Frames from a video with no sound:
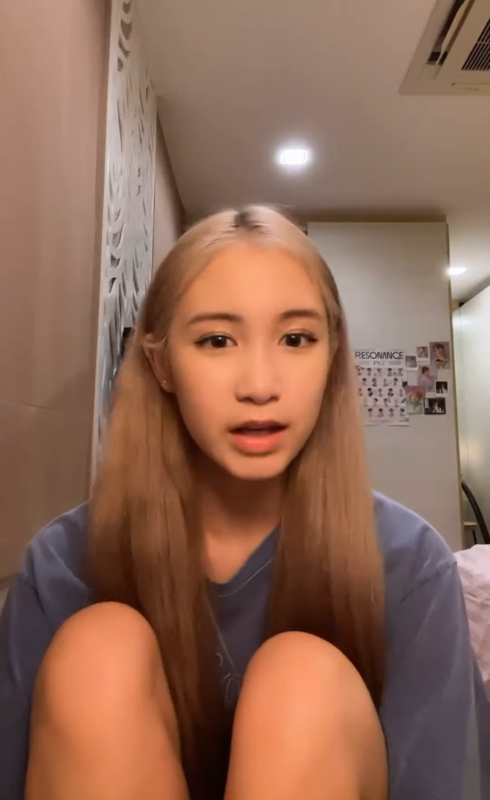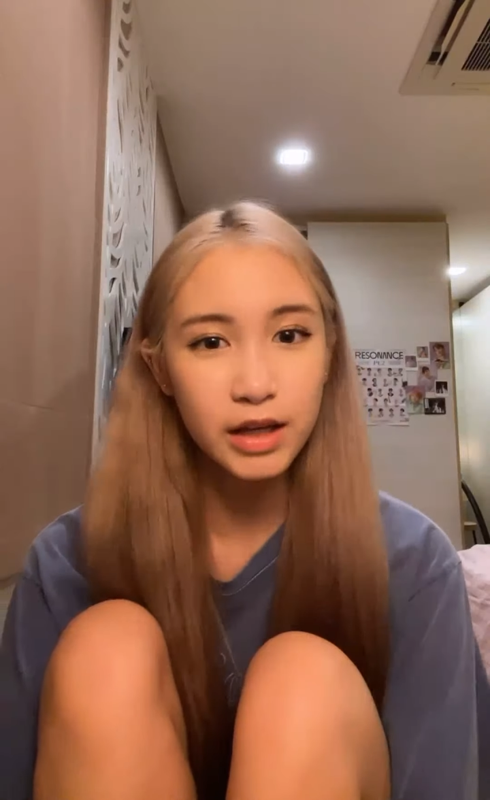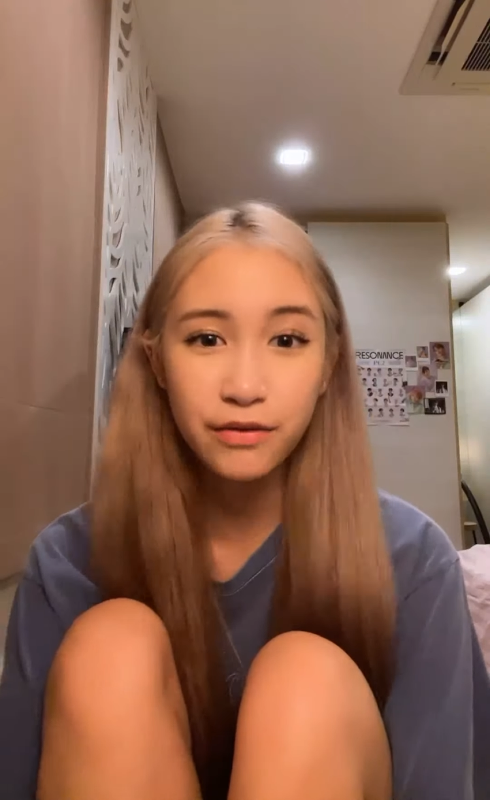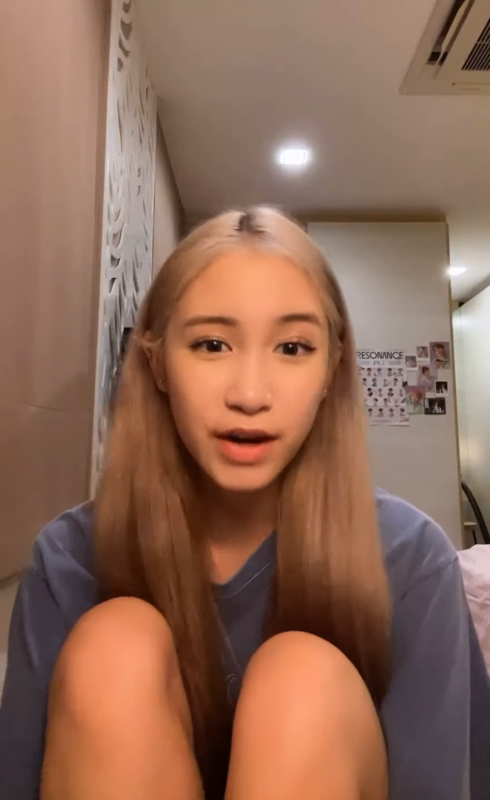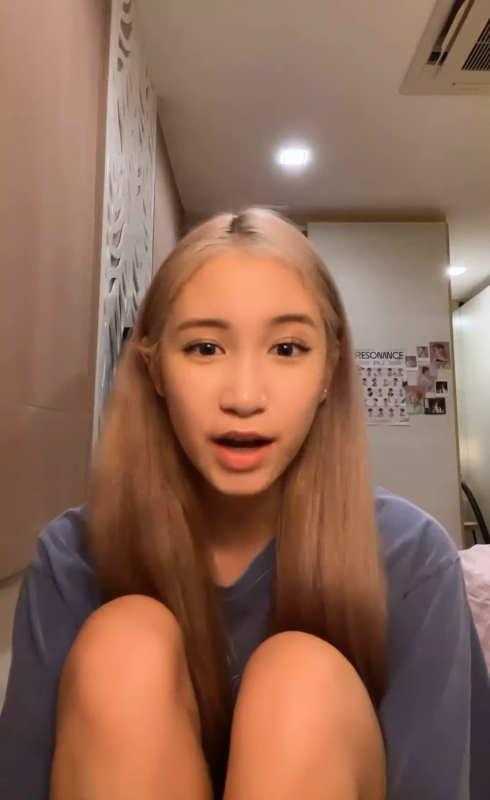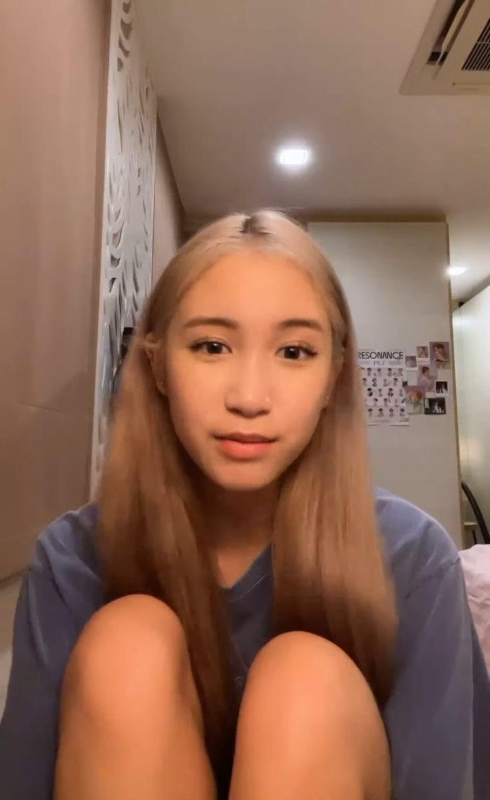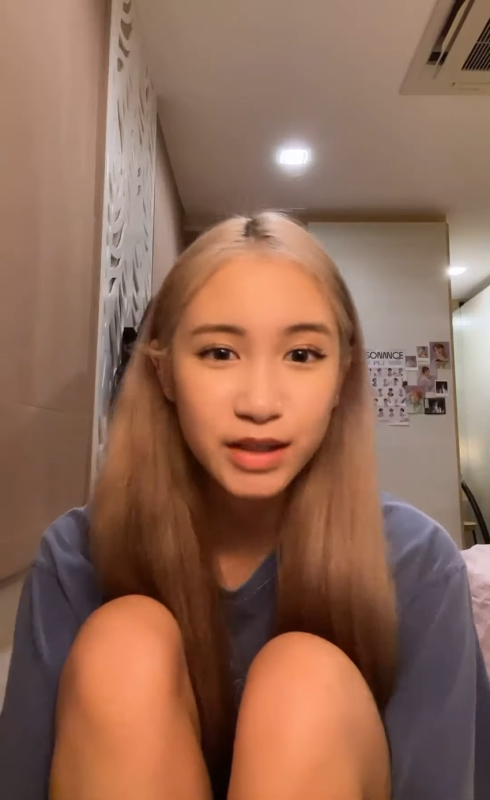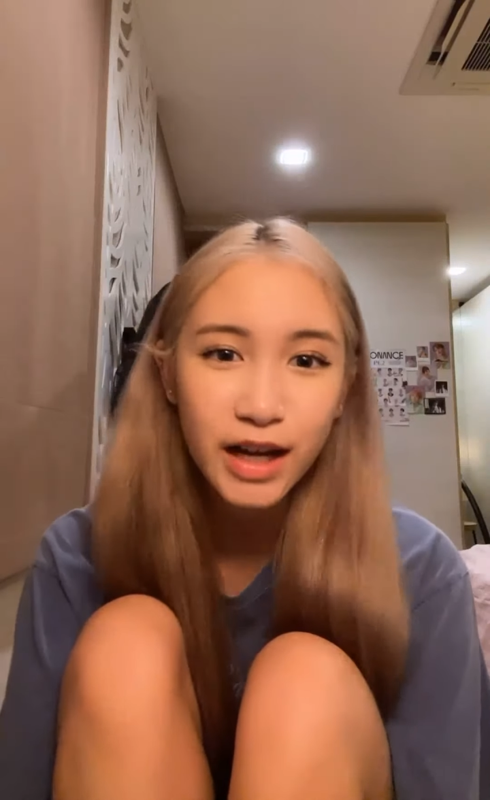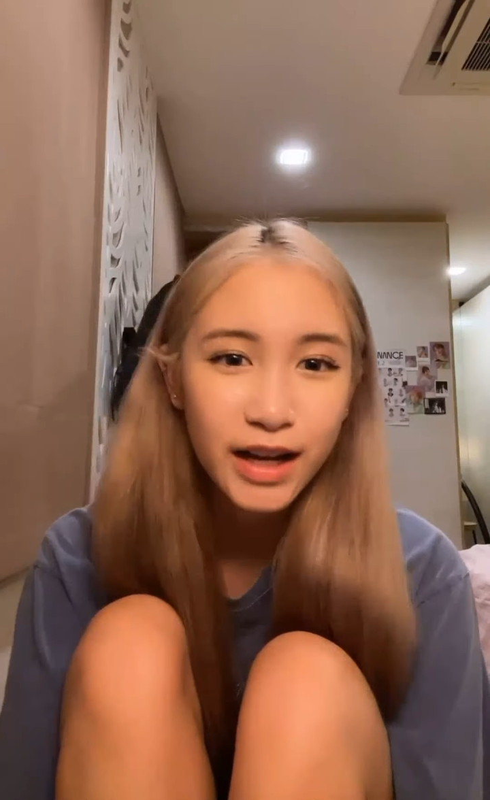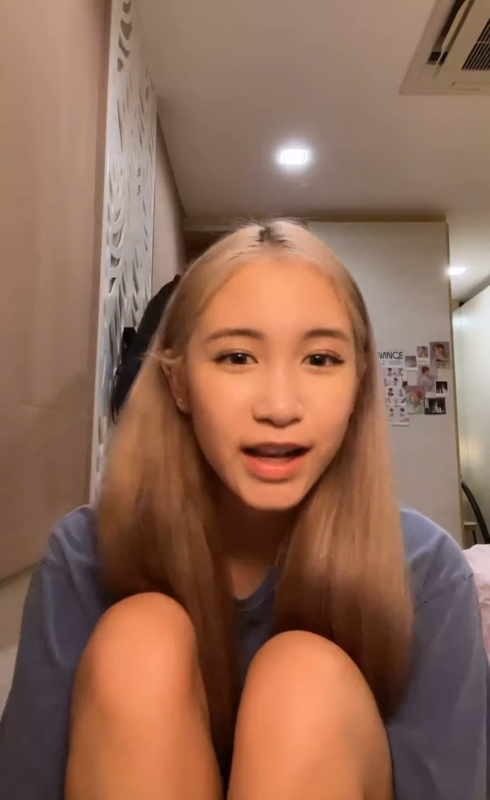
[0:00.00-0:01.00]
นี่แฟนคลับ
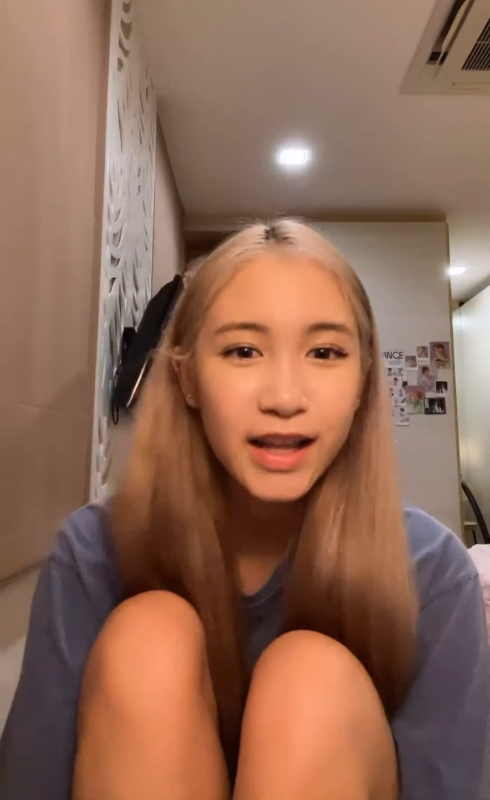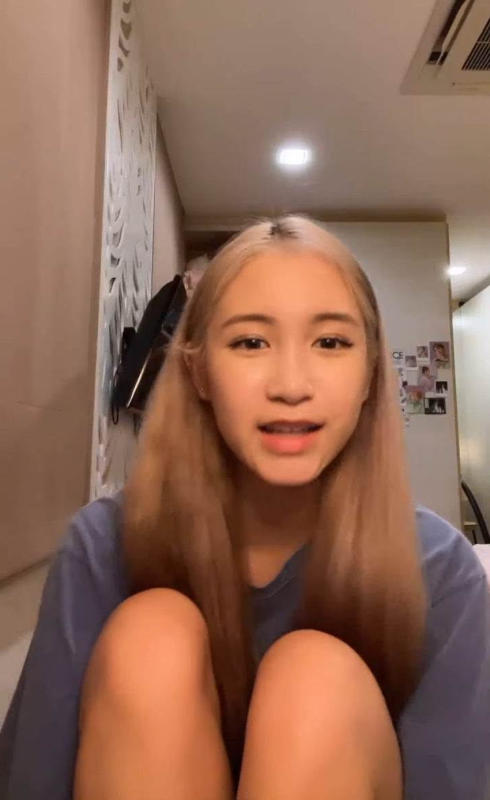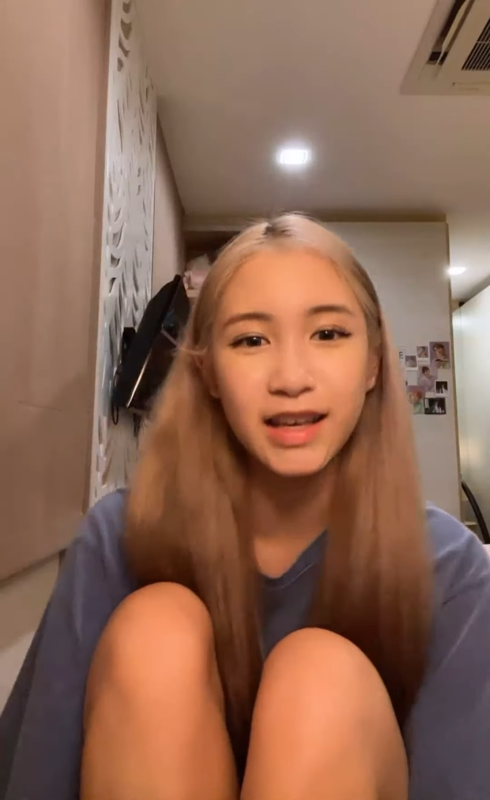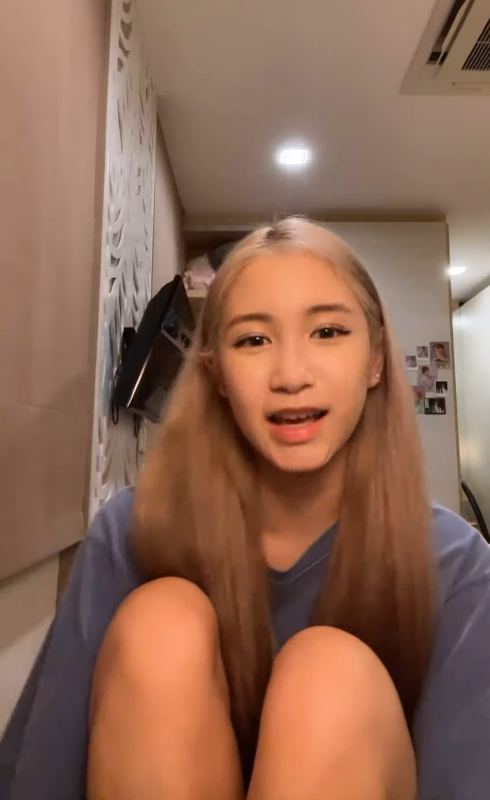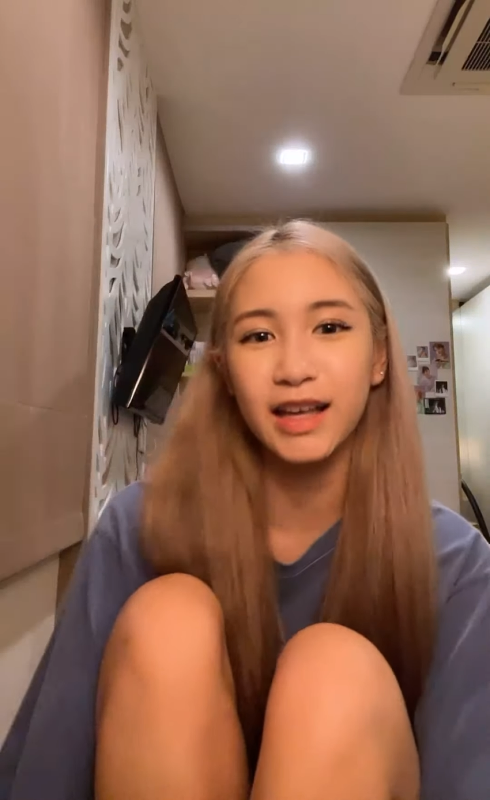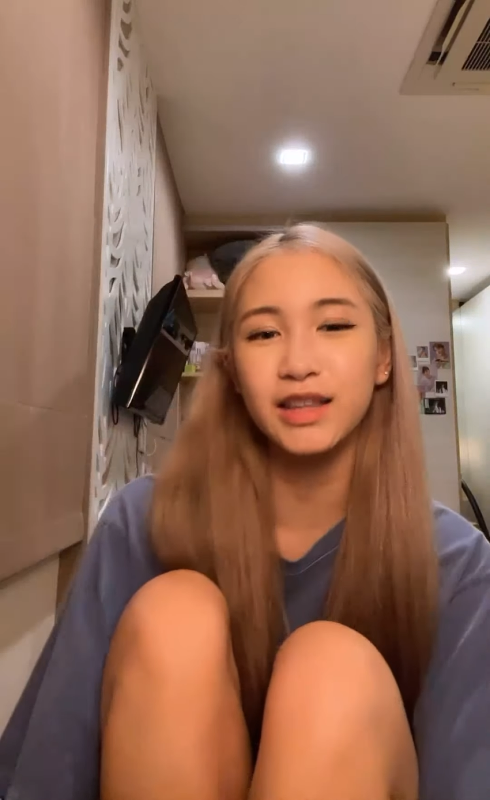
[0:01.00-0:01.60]
ฉันอะไรเงี้ย